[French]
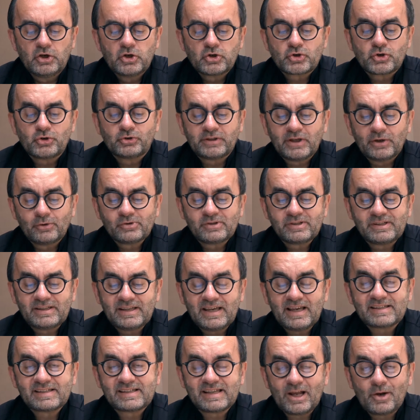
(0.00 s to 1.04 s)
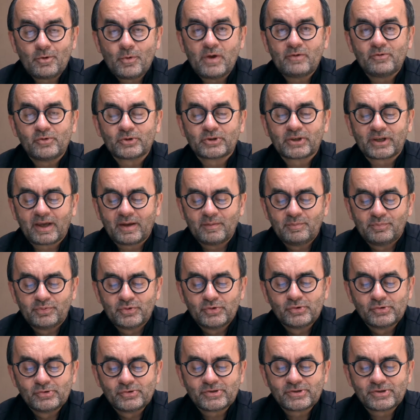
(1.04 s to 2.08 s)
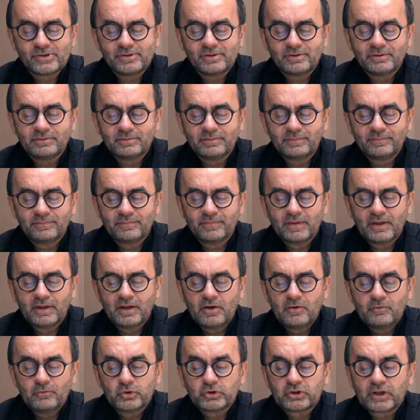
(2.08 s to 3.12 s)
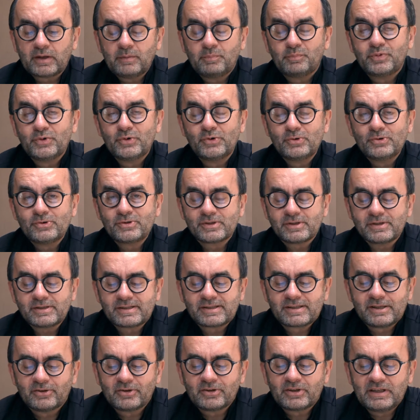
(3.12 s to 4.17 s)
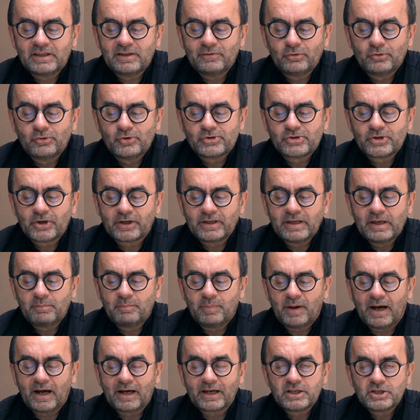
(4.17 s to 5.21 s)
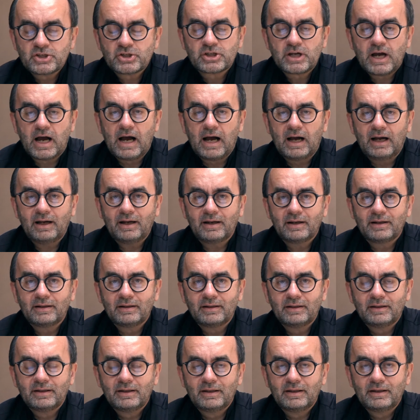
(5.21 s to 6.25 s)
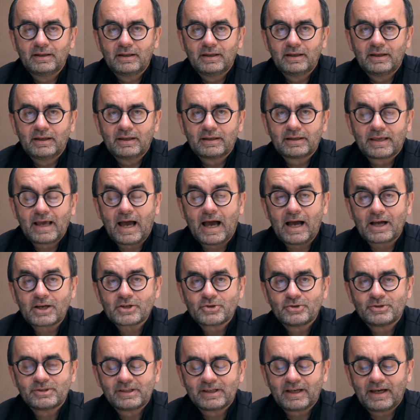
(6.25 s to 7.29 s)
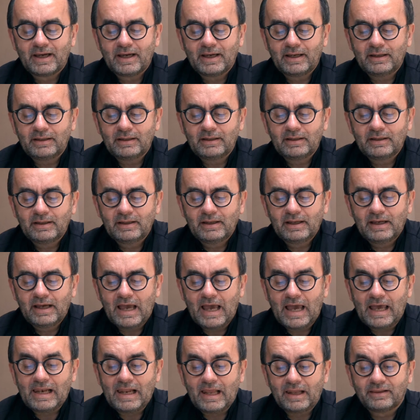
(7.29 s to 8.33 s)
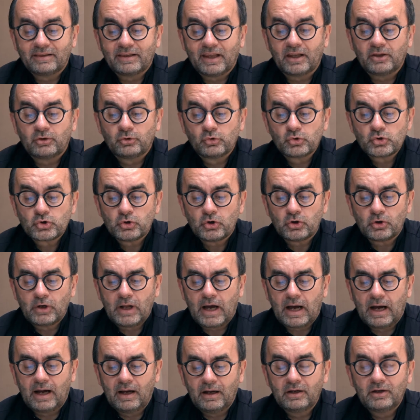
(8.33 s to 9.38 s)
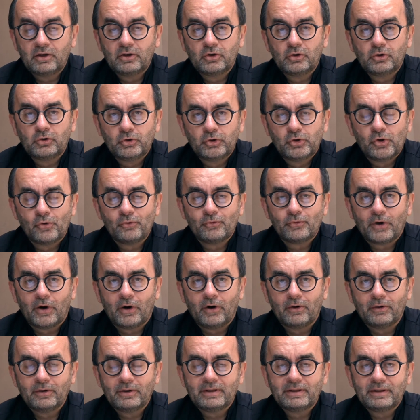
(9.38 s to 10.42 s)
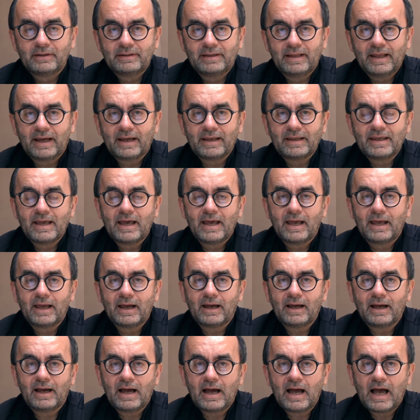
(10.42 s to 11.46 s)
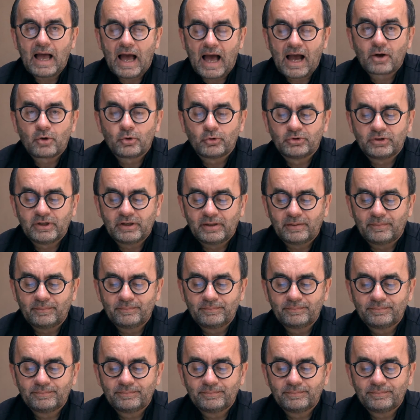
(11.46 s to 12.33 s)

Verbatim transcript: Je tiens aussi à saluer votre épouse, votre épouse sans qui vous ne seriez pas Richard, car je dirais, elle était toujours là, devant, derrière, à côté.